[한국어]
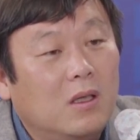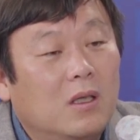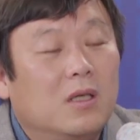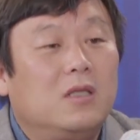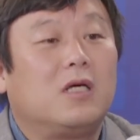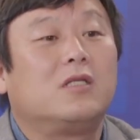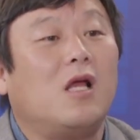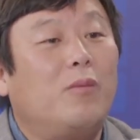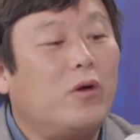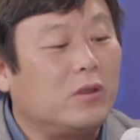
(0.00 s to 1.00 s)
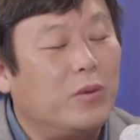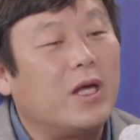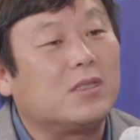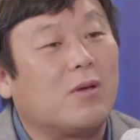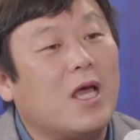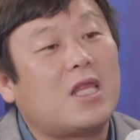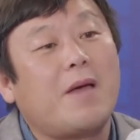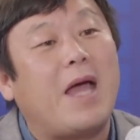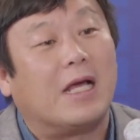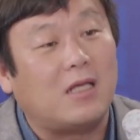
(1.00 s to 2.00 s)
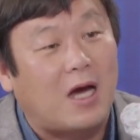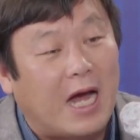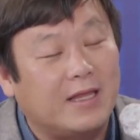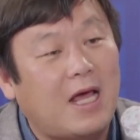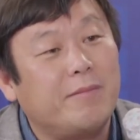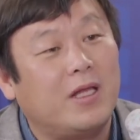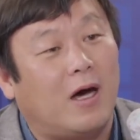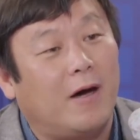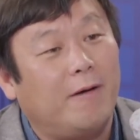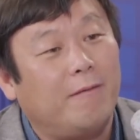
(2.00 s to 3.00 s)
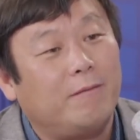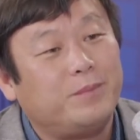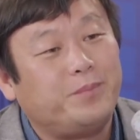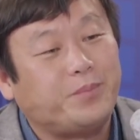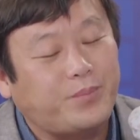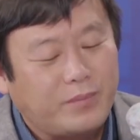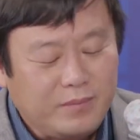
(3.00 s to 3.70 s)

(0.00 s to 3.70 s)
근데 그래서 일본에서 뭐라 했어요? 회담이 아니다 간담이다. 네.